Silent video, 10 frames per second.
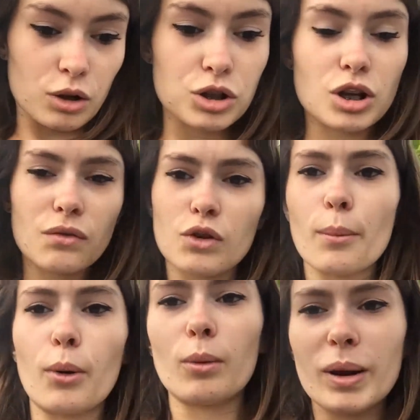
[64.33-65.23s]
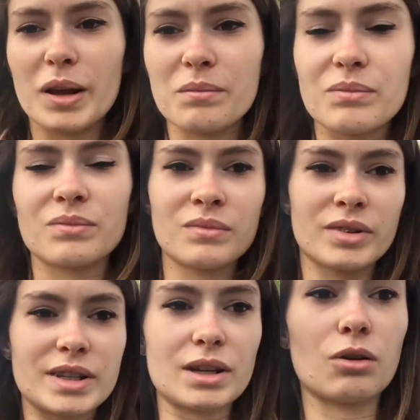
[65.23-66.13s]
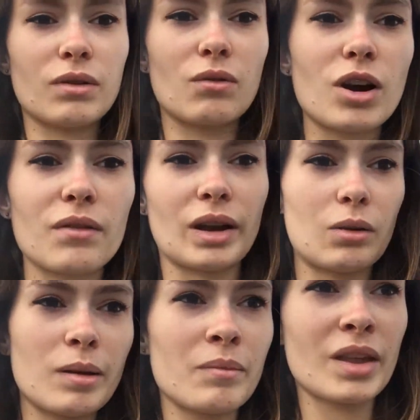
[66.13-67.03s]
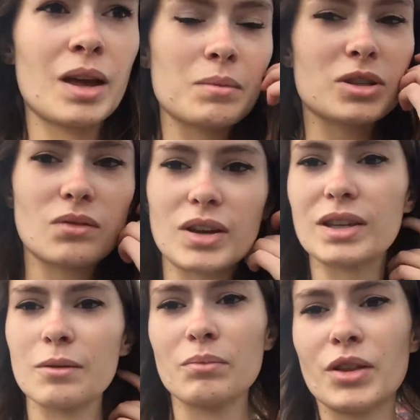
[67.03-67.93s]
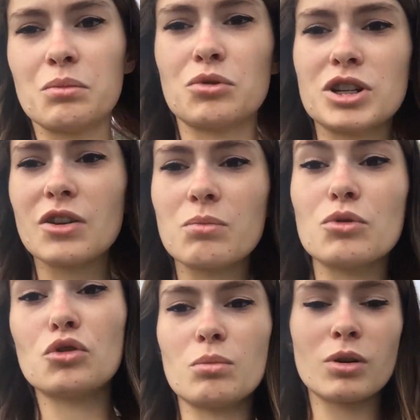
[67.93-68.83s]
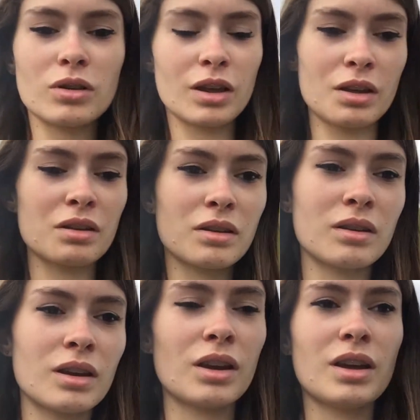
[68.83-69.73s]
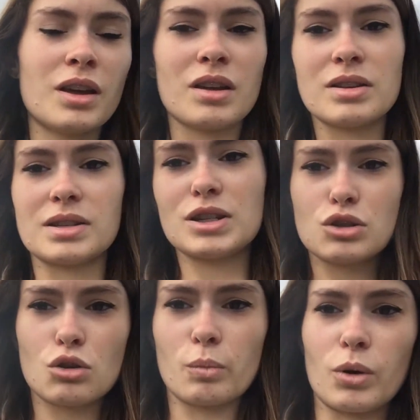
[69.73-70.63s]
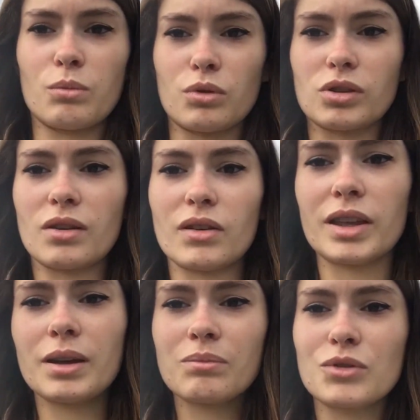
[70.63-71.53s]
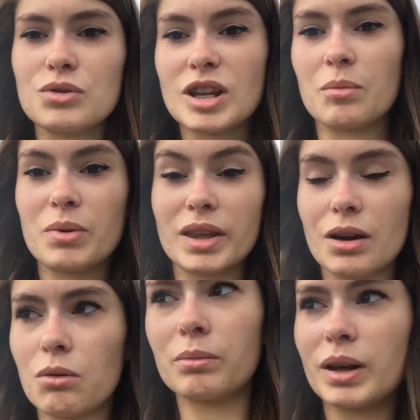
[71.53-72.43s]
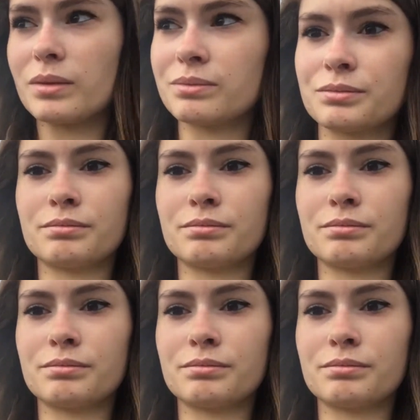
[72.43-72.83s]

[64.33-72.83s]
Sauf le problème, c'est qu'on va voir avec lui. Parce qu'en fait, mon chef me demande si je te prends pour travailler, tu seras payé combien